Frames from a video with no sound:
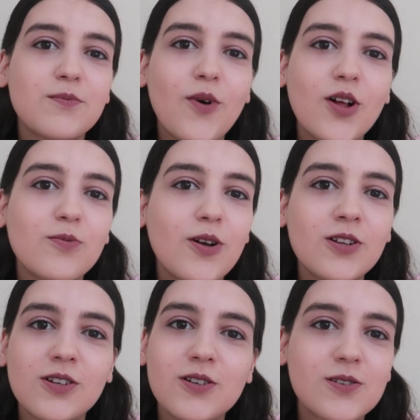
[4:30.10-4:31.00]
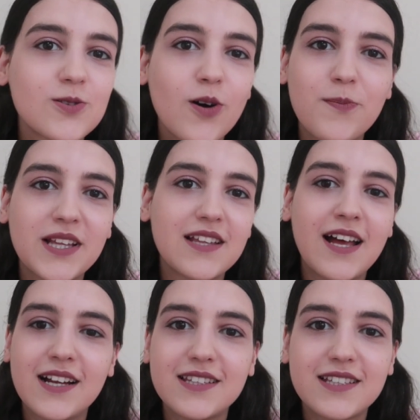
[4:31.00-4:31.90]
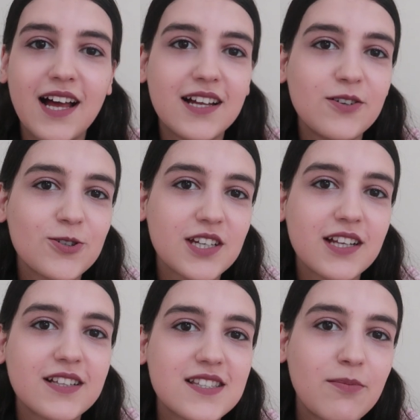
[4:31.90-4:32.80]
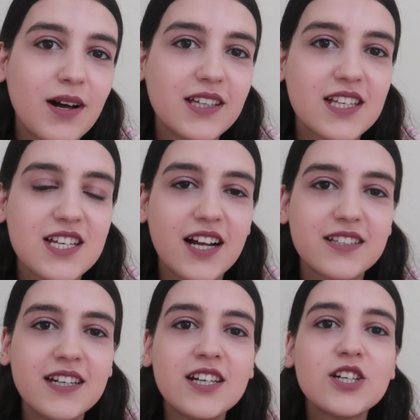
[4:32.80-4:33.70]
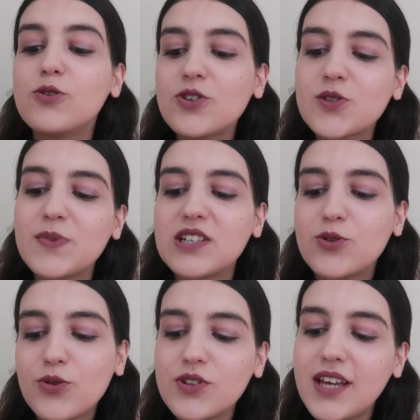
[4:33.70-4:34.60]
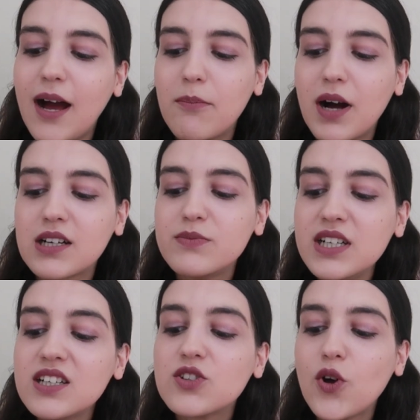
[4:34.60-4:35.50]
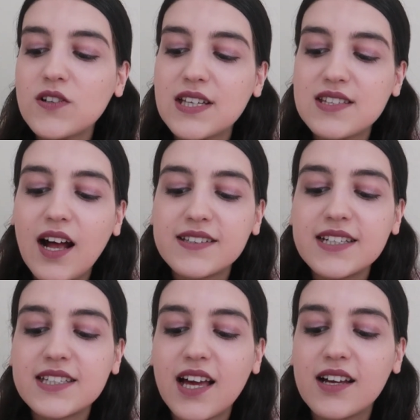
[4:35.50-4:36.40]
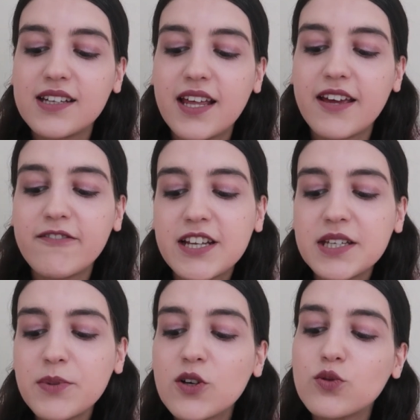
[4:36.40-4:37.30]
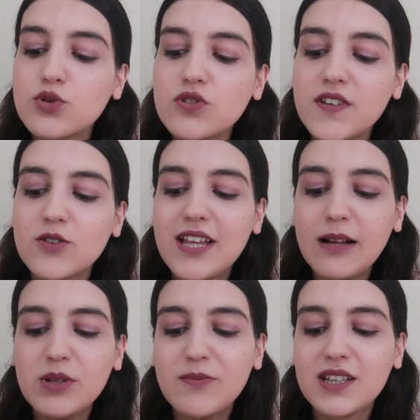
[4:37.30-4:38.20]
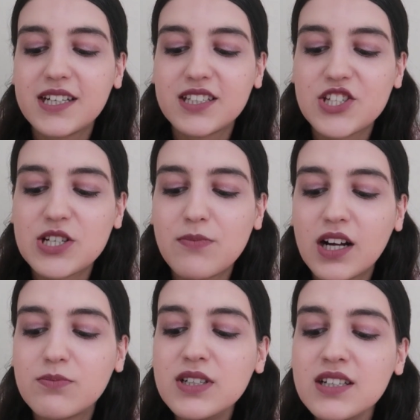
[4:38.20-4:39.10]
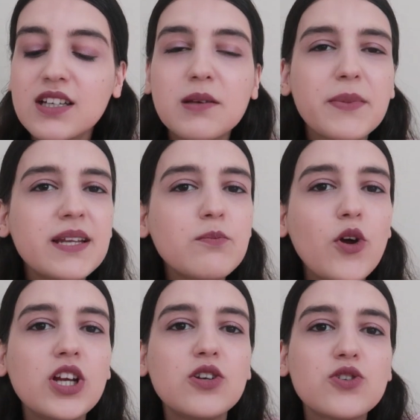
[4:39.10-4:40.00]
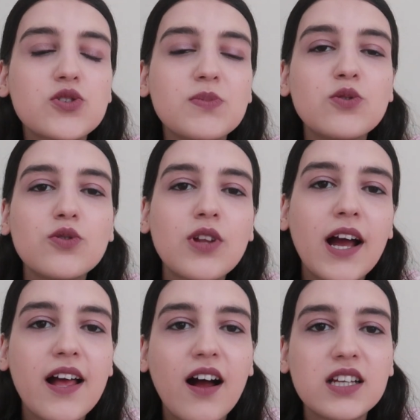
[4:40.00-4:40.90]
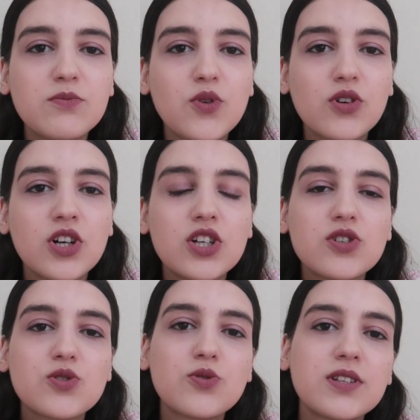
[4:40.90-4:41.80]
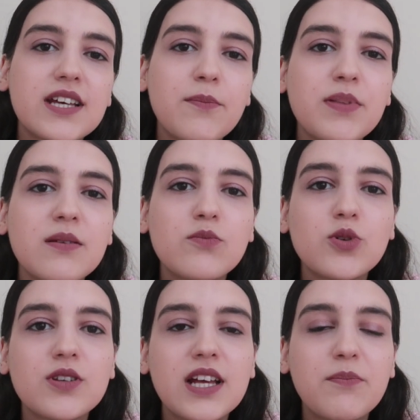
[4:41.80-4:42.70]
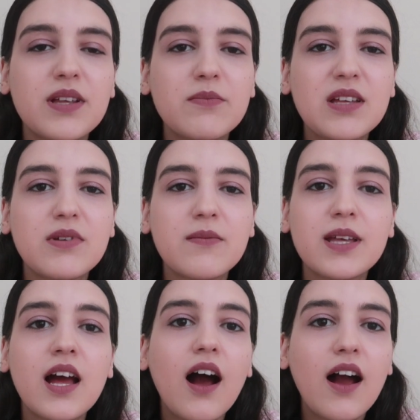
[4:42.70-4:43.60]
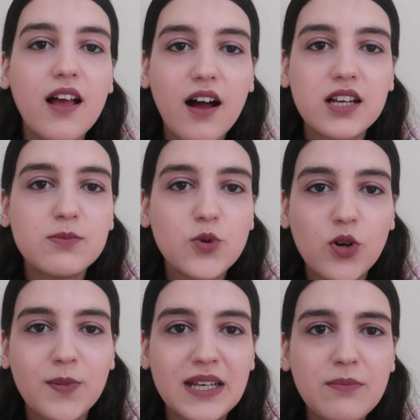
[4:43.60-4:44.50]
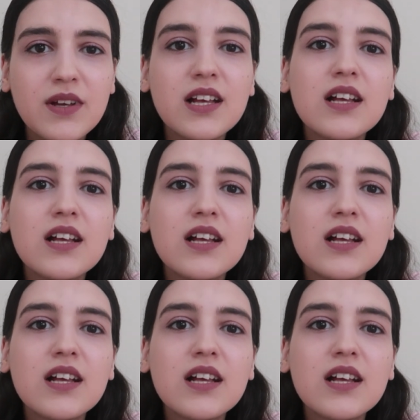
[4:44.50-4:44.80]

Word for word: Bol bol sohbet ederdik yani. O şekilde zaman geçerdi. Lüks bir düğün yapmak mı yoksa sade nikah ile evlenip uzun ve güzel bir balayına çıkmak mı? Benim böyle lüks bir düğün hayalim yok. Şurada yapayım, burada yapayım gibi bir hayalim yok benim.